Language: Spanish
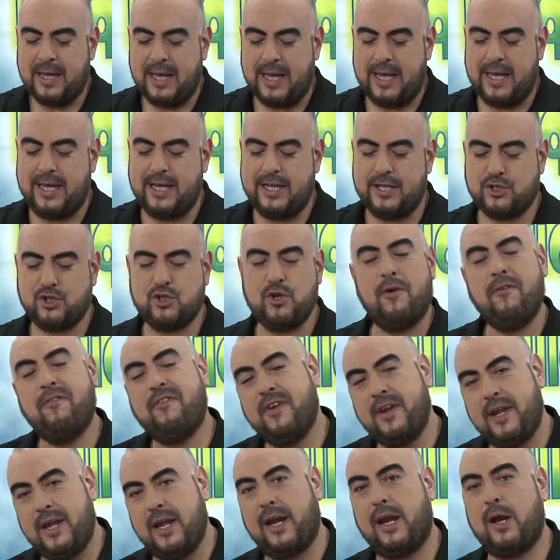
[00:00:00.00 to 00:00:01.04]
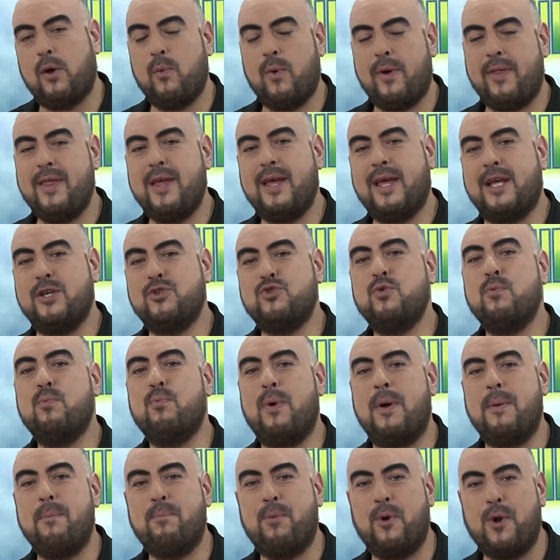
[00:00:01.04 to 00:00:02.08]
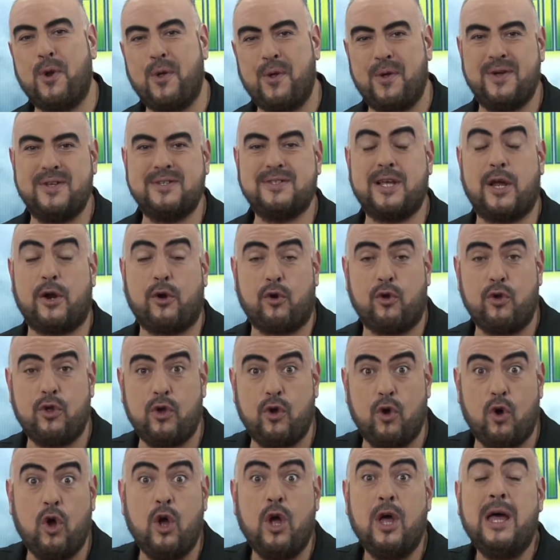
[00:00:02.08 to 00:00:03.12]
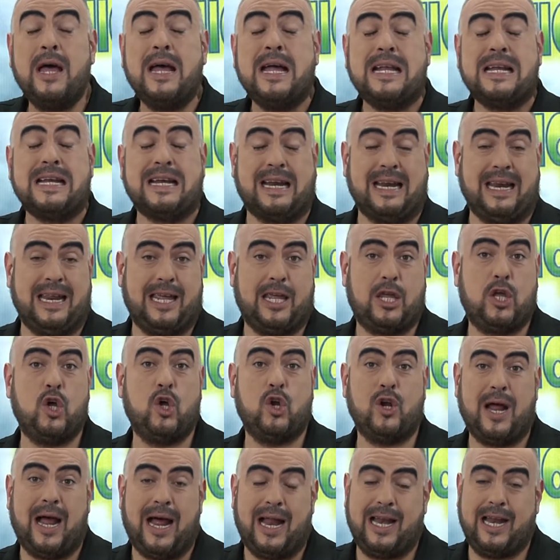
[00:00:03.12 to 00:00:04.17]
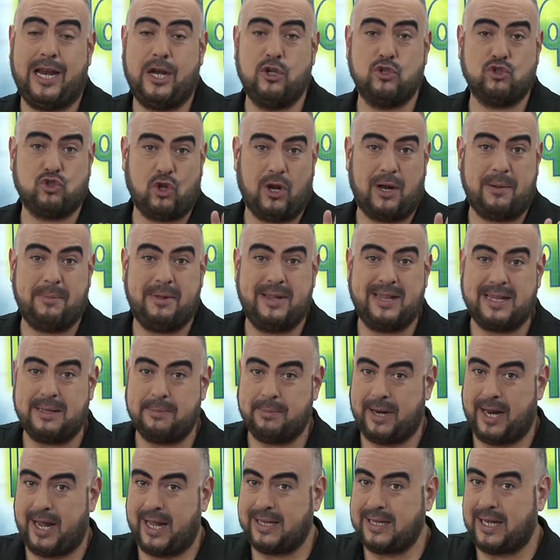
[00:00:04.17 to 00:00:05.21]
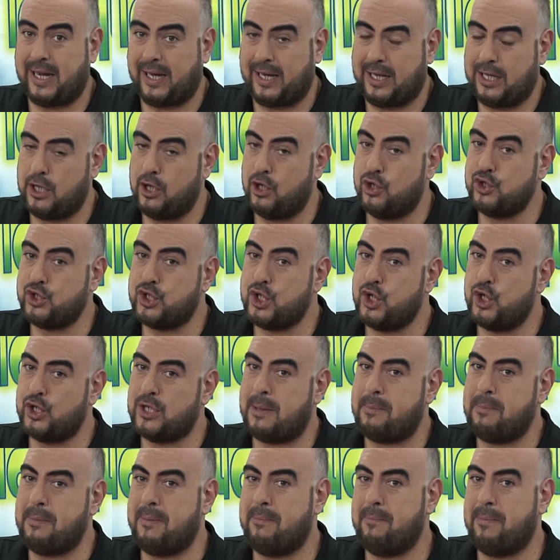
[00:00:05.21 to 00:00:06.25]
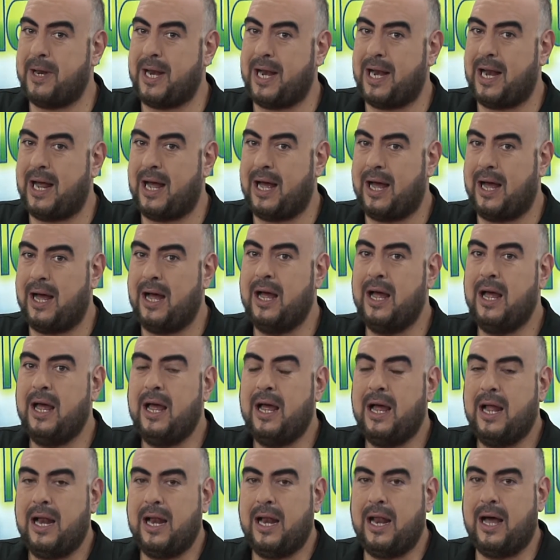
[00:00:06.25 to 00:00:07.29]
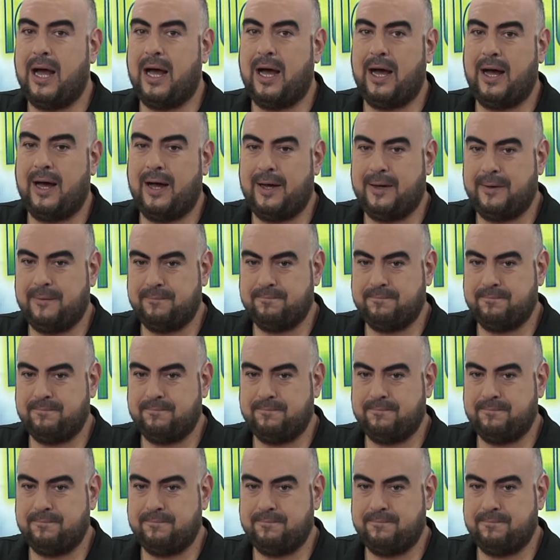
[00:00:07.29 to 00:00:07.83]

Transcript: Y Sofri, recuerden que es un buen polo de desarrollo regional, y no solamente para esta región, sino también para la, la